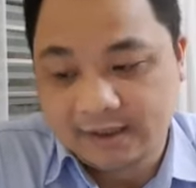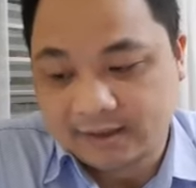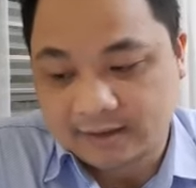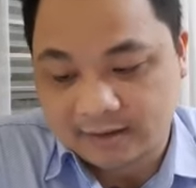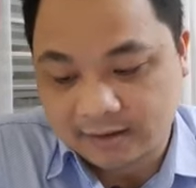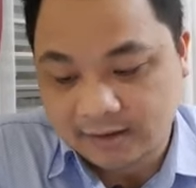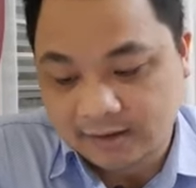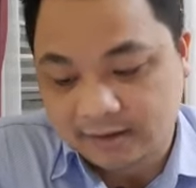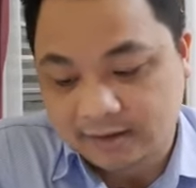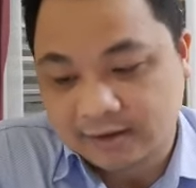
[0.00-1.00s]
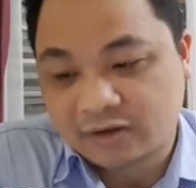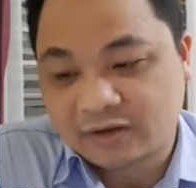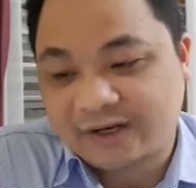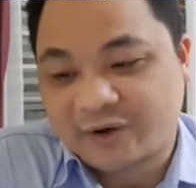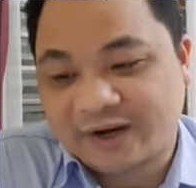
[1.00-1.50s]
đó còn không
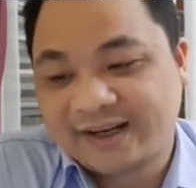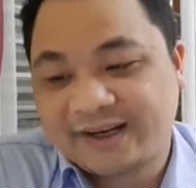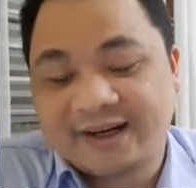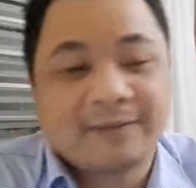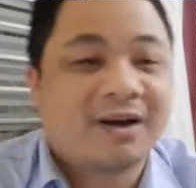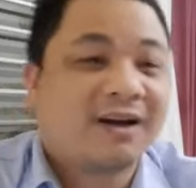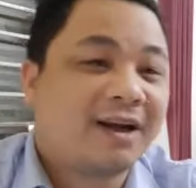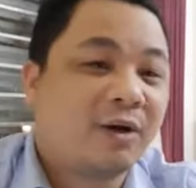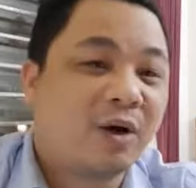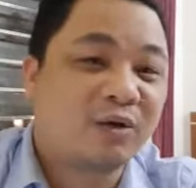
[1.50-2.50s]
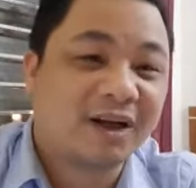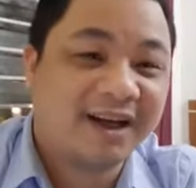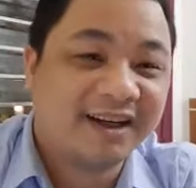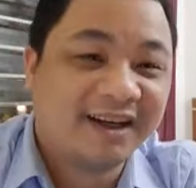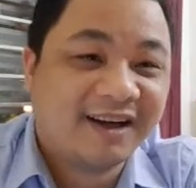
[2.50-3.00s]
phải nói đây để các em đăng ký học một
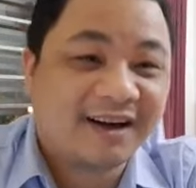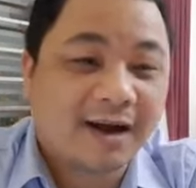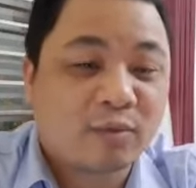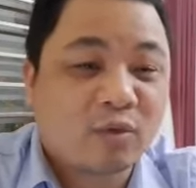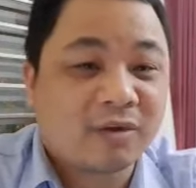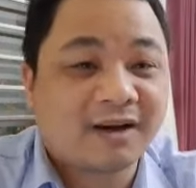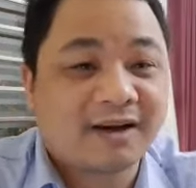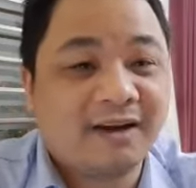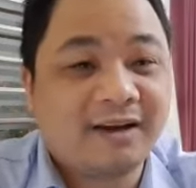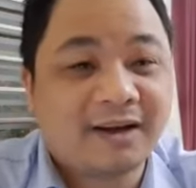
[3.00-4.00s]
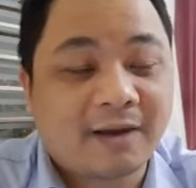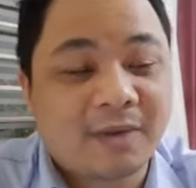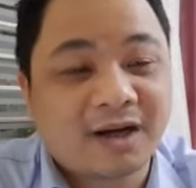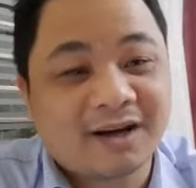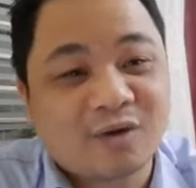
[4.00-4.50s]
thầy các em không đăng ký thì các
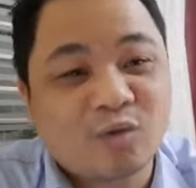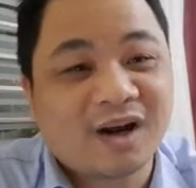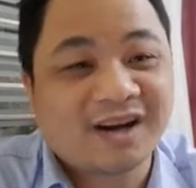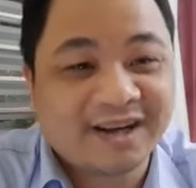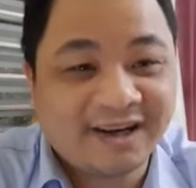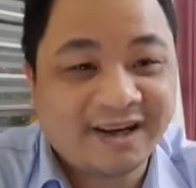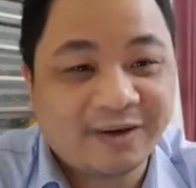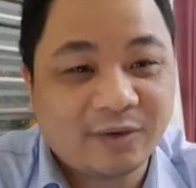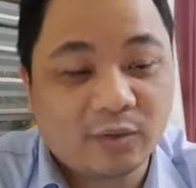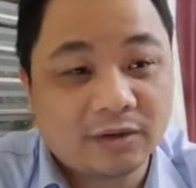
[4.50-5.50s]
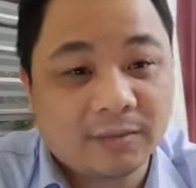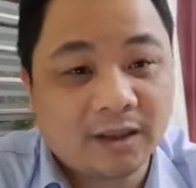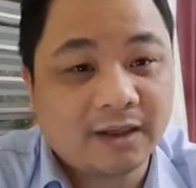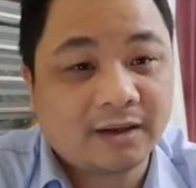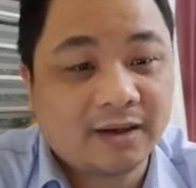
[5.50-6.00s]
bạn khác cũng đăng ký đúng không nhưng mà đấy là